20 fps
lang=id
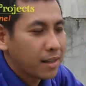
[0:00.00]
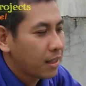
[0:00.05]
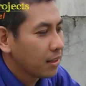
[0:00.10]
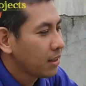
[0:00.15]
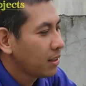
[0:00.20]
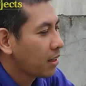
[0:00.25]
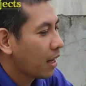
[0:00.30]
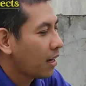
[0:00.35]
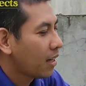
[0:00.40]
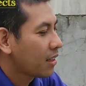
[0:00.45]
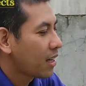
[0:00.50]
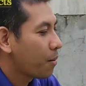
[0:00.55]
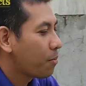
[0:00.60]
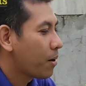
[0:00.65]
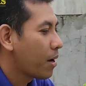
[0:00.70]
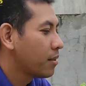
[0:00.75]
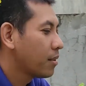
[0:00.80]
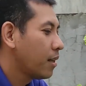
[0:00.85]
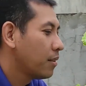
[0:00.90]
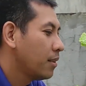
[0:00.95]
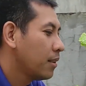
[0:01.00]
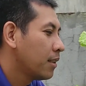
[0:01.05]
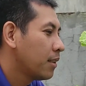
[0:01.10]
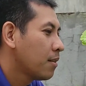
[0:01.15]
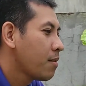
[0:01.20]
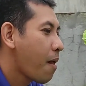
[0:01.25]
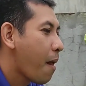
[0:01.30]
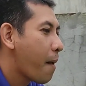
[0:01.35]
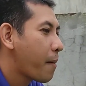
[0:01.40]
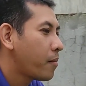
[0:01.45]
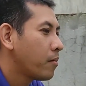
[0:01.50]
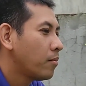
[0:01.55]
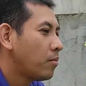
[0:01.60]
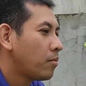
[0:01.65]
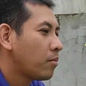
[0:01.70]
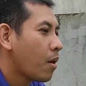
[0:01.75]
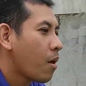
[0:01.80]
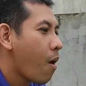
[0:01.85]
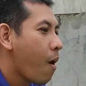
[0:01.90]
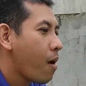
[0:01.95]
Nah, tidak lengkap rasanya
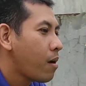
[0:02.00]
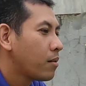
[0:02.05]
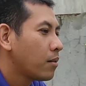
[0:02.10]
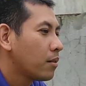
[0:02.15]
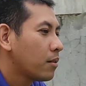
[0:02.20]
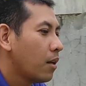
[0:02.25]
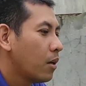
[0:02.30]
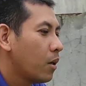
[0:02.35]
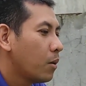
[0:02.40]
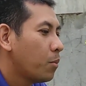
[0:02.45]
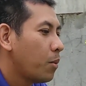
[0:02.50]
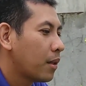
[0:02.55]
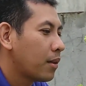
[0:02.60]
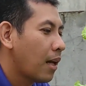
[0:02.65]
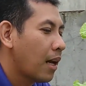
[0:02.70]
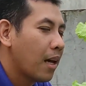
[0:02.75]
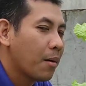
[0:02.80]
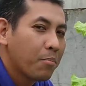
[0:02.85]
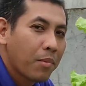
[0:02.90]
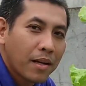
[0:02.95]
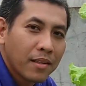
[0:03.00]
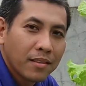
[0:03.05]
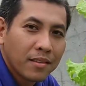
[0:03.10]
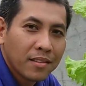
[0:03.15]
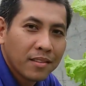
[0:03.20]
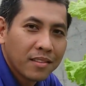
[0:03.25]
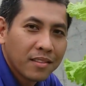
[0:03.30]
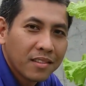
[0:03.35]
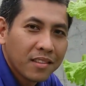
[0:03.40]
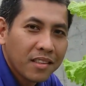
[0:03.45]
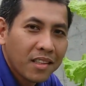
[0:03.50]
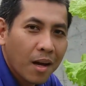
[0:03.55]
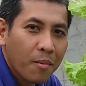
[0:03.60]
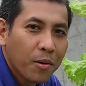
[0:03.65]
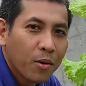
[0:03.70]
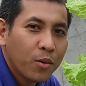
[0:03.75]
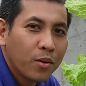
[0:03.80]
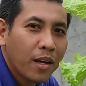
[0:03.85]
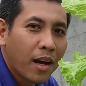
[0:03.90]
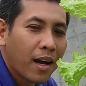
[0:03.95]
kalau buat lalapan tidak
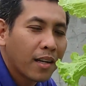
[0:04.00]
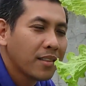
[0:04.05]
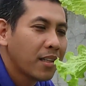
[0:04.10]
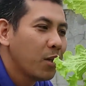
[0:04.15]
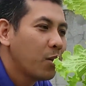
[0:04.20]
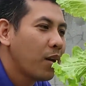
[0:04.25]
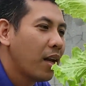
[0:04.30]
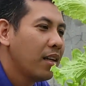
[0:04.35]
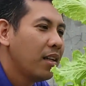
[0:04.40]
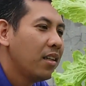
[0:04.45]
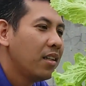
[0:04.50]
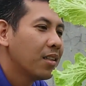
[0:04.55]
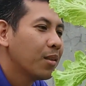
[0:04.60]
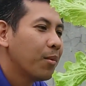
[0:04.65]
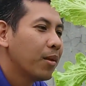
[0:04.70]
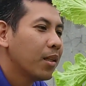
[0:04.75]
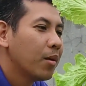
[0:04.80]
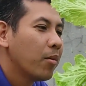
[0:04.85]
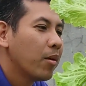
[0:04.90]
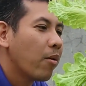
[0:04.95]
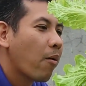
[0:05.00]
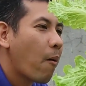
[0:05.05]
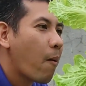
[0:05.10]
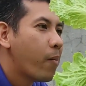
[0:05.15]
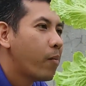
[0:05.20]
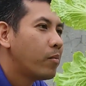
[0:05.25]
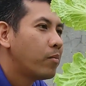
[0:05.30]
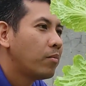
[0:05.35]
menggunakan sayuran ini, teman-teman.